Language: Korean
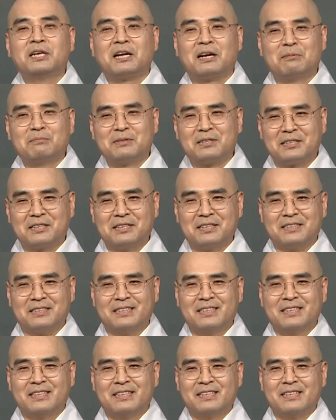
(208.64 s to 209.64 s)
사람들은
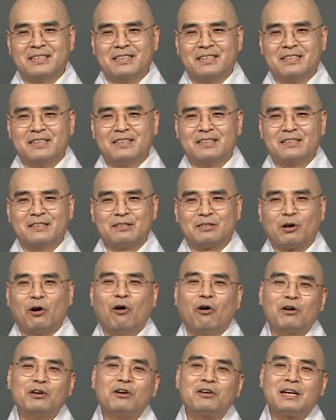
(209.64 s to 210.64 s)
어, 더
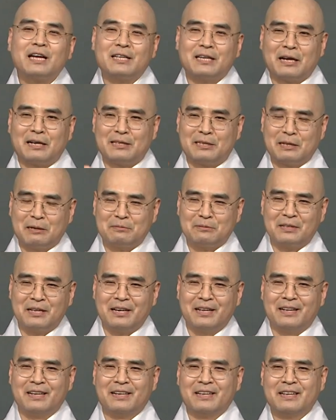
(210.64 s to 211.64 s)
어렵게 되기
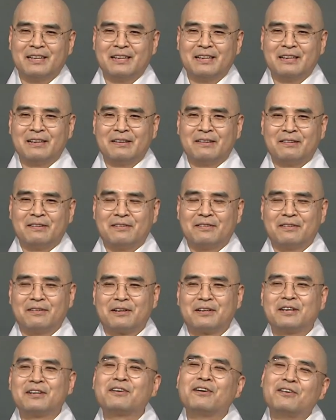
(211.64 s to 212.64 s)
때문에 어,
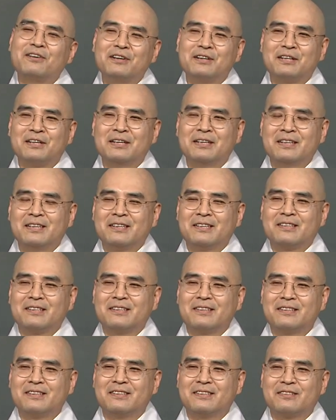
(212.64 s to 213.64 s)
그걸
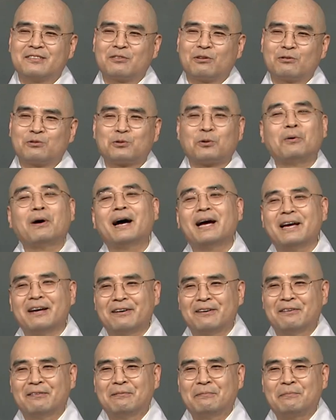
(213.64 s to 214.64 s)
어, 더
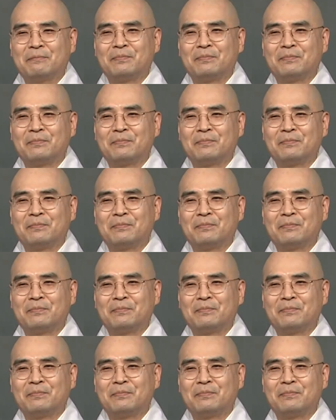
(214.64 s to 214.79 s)
좋아해요.